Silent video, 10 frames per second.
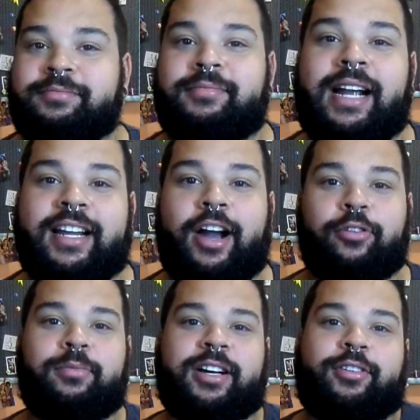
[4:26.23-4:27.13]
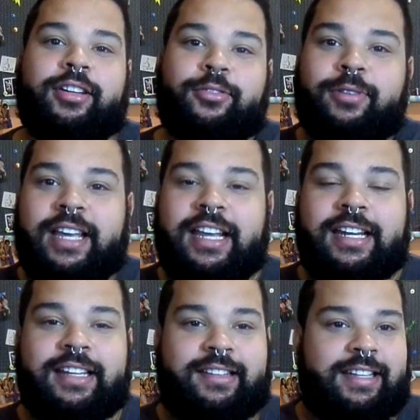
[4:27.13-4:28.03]
marcar alguma coisa com
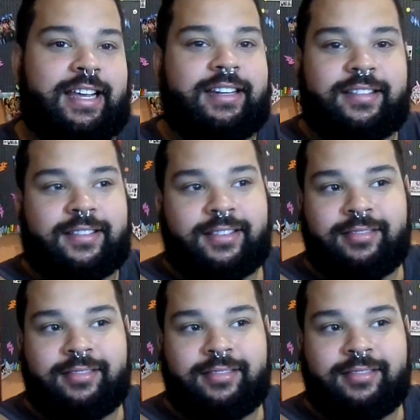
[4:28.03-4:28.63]
eles e eles